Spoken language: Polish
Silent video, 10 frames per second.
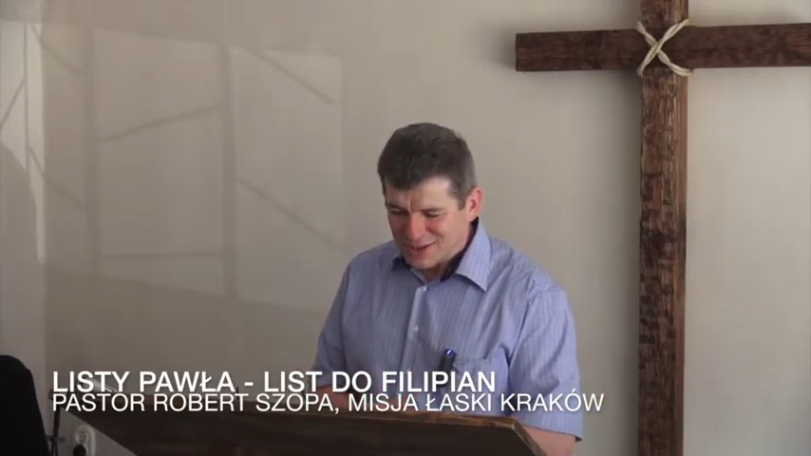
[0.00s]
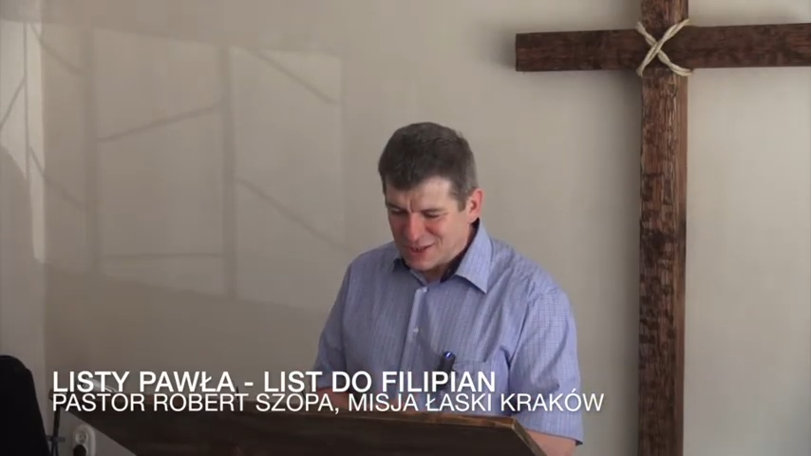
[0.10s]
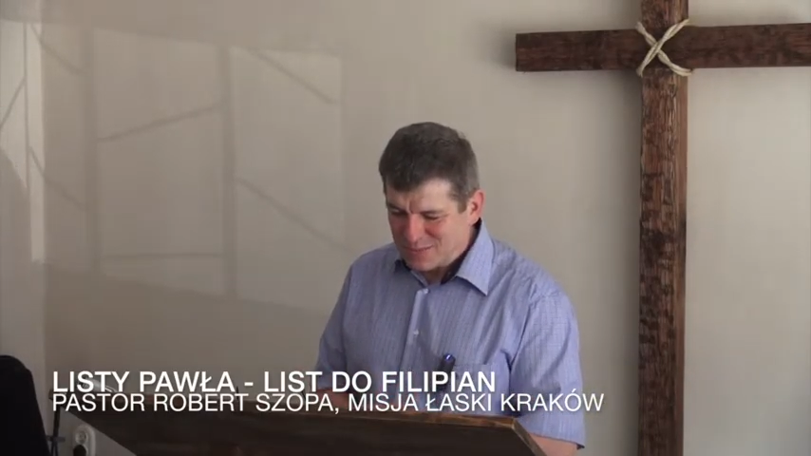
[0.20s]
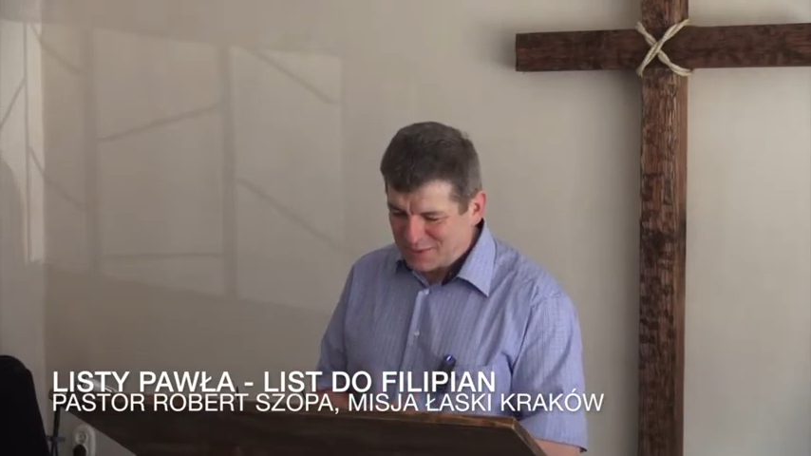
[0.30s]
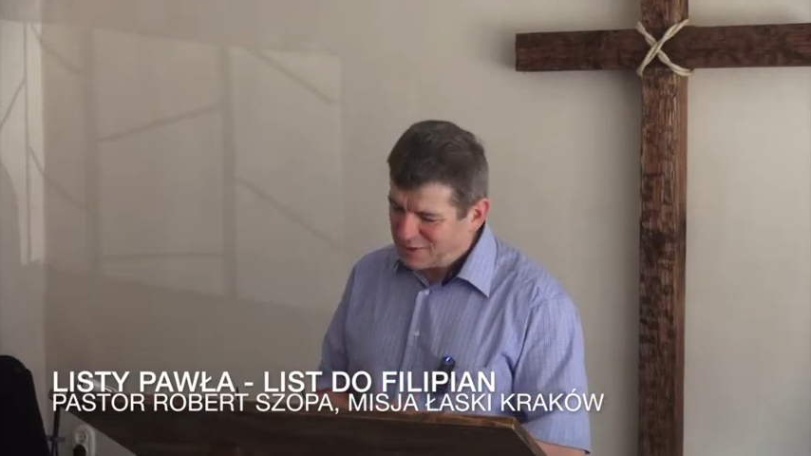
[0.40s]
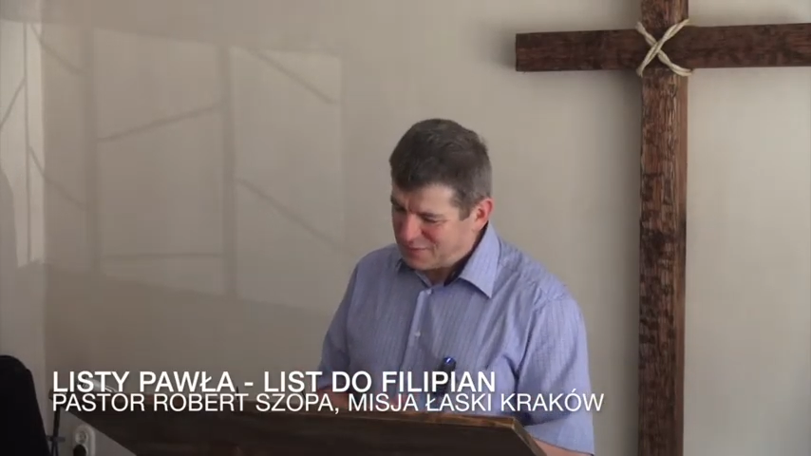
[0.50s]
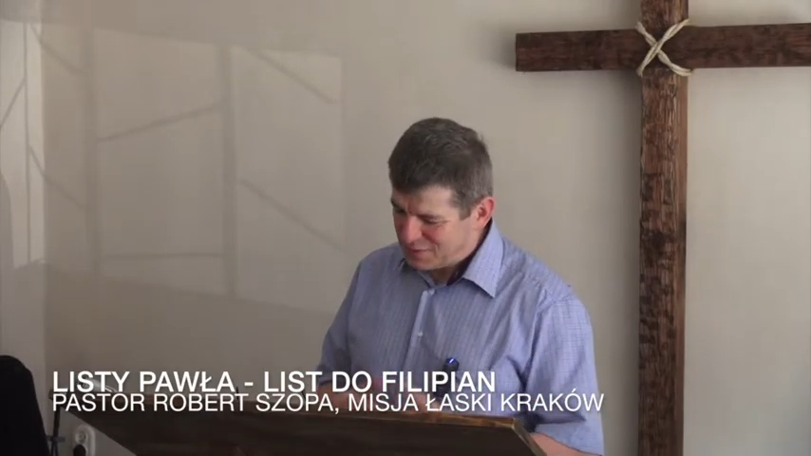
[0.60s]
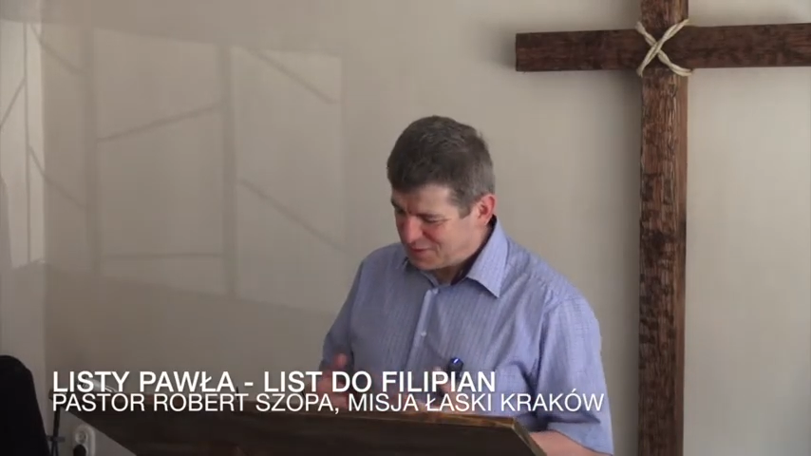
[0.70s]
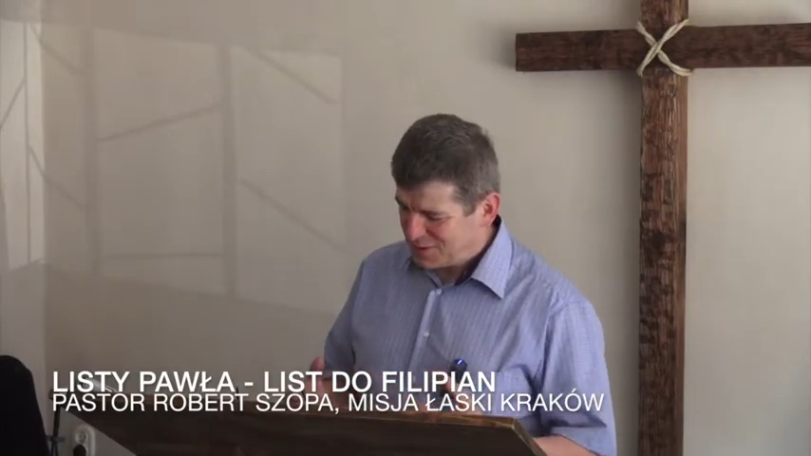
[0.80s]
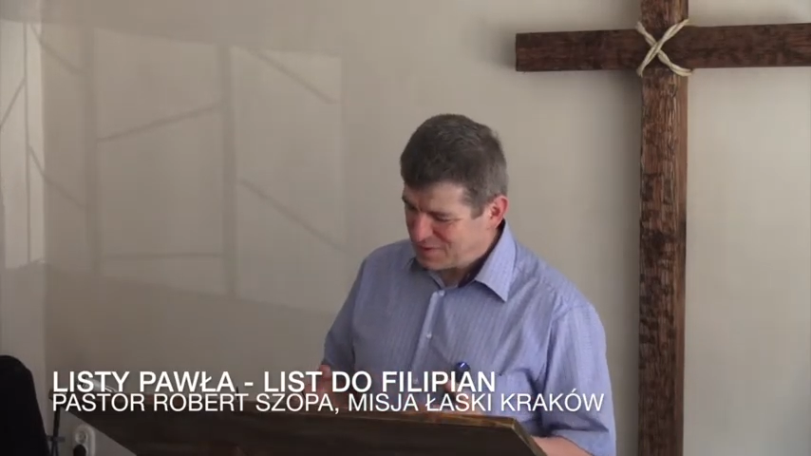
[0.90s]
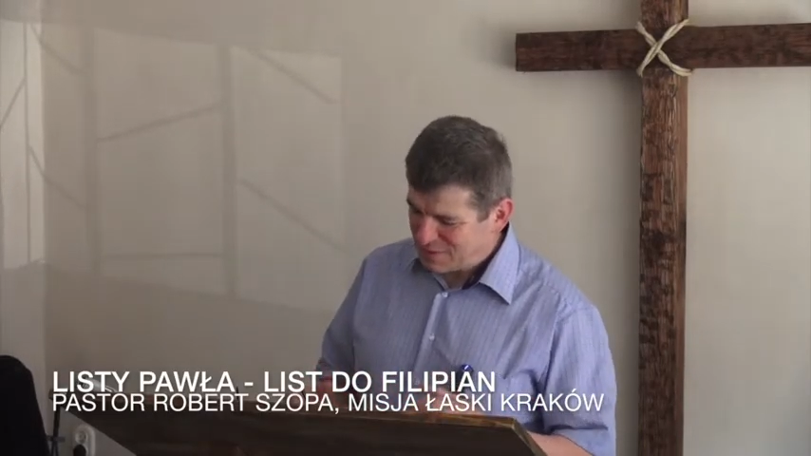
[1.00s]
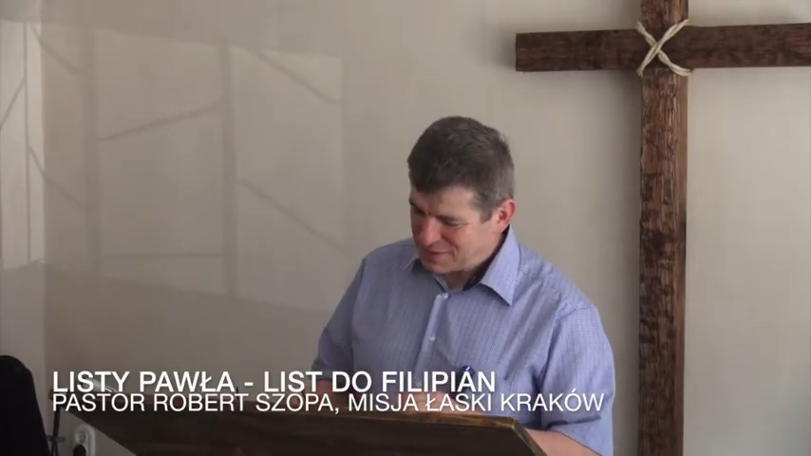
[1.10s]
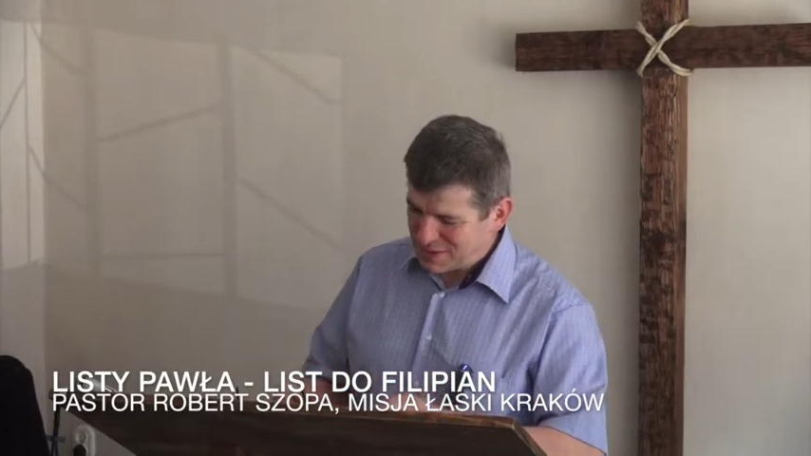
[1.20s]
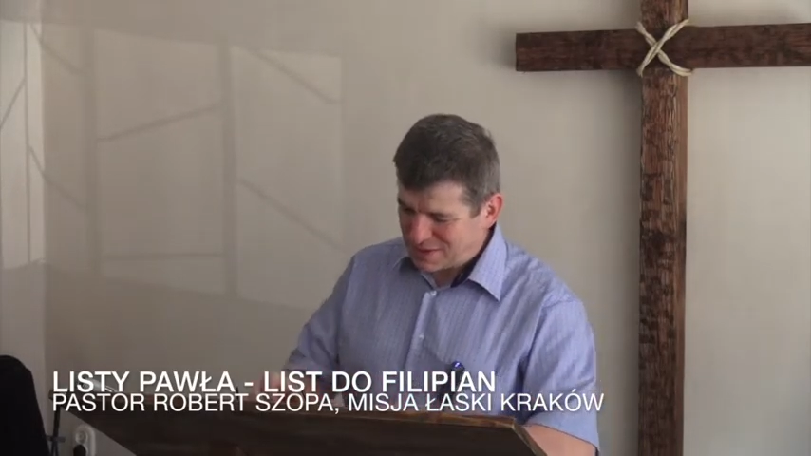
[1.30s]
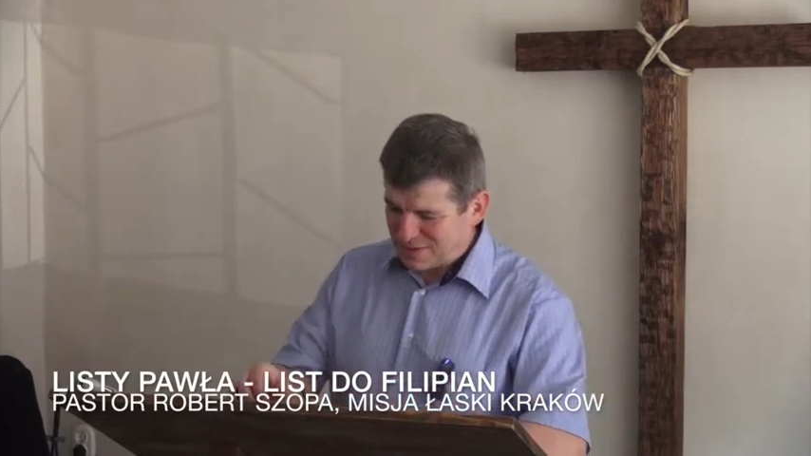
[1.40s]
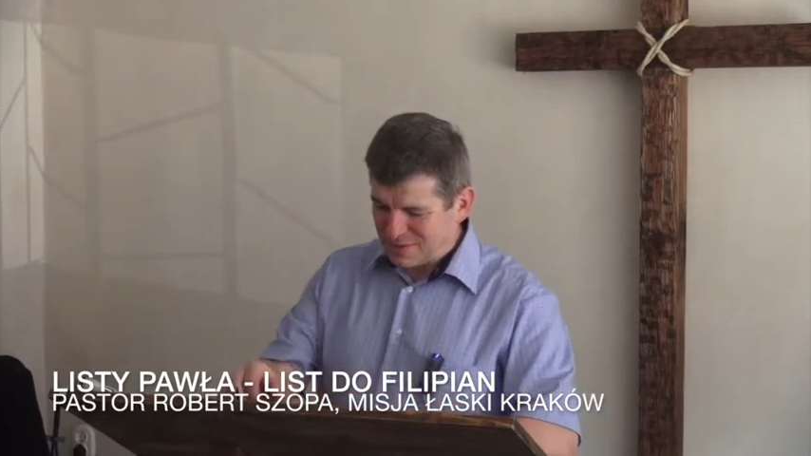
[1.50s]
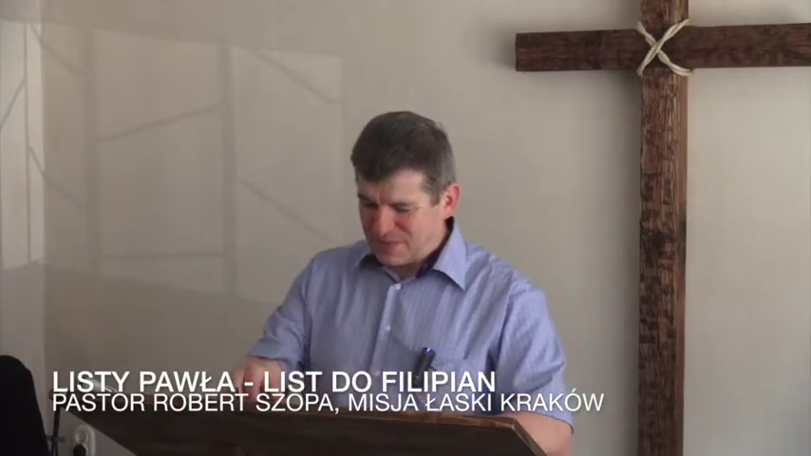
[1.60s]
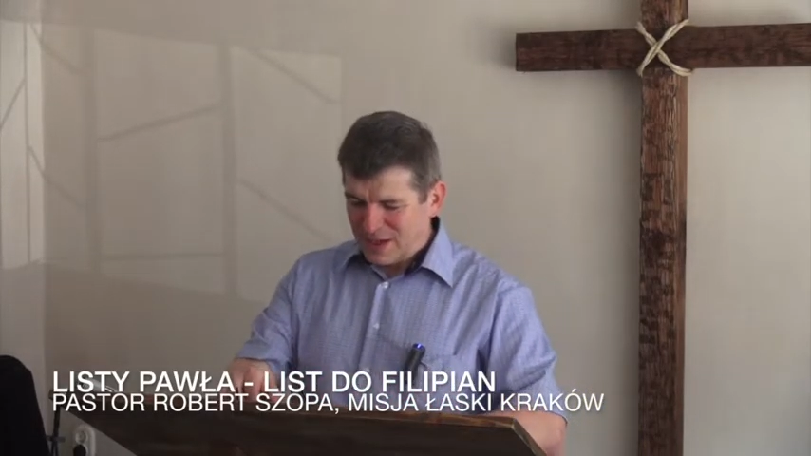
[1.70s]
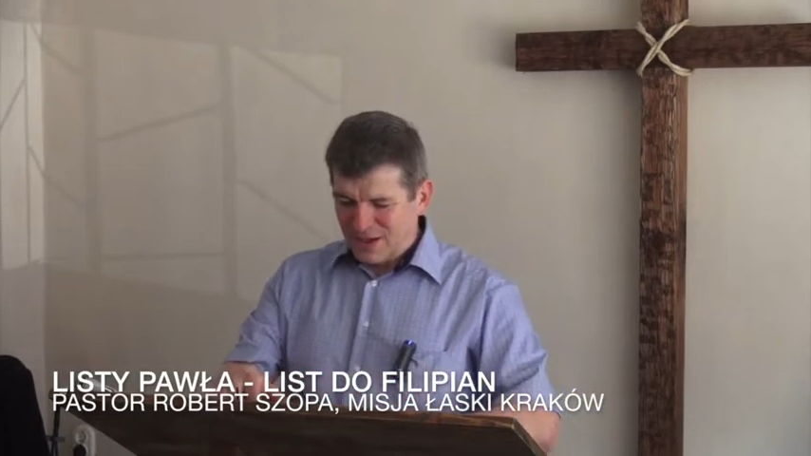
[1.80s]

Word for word: ci sportowcy, o tych emocjach, o,